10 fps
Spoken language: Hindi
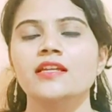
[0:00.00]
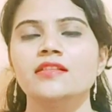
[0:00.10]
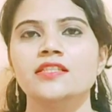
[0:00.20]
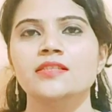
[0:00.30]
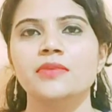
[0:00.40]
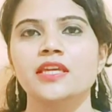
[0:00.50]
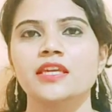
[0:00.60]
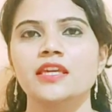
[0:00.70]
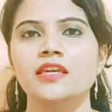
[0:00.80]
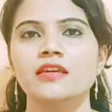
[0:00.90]
जिसमें
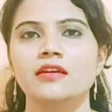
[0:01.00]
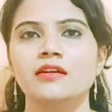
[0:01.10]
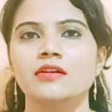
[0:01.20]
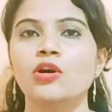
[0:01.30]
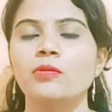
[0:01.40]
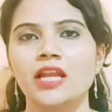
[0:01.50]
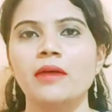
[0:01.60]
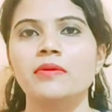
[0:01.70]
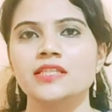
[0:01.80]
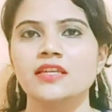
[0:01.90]
कि और
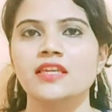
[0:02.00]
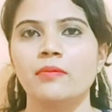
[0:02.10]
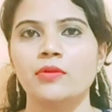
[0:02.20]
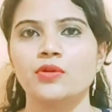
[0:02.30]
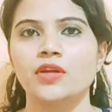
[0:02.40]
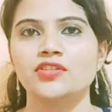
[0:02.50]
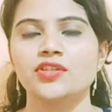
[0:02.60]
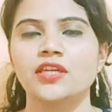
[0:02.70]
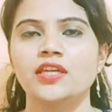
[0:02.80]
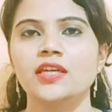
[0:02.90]
बराबर संख्या में होना
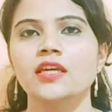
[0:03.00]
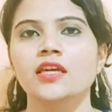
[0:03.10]
चाहिए